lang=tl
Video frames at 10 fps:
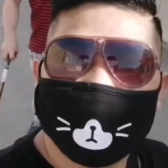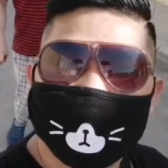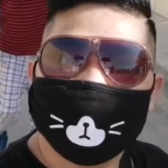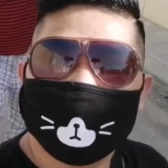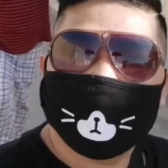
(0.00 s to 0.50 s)
Yung
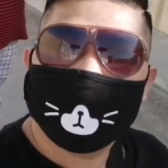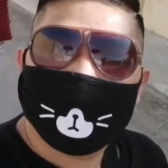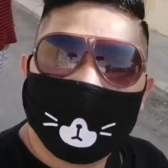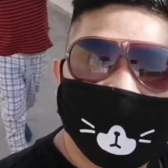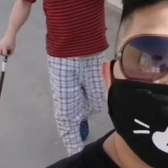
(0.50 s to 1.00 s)

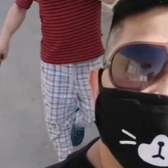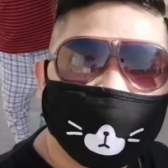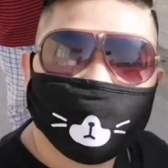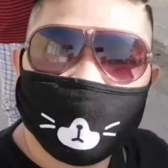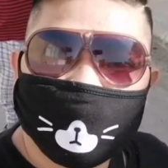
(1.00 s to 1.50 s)

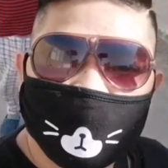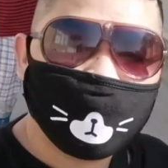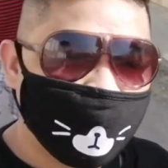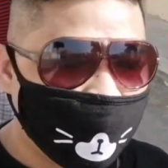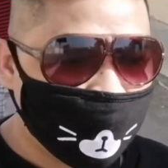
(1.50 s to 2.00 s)
apartment
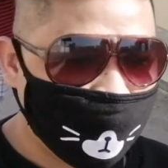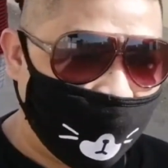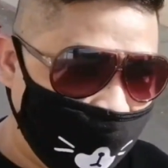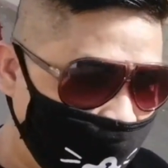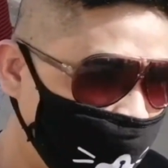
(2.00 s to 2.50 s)
namin
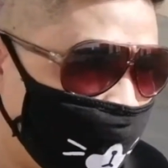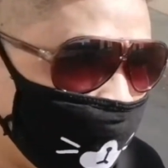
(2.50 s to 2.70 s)
ay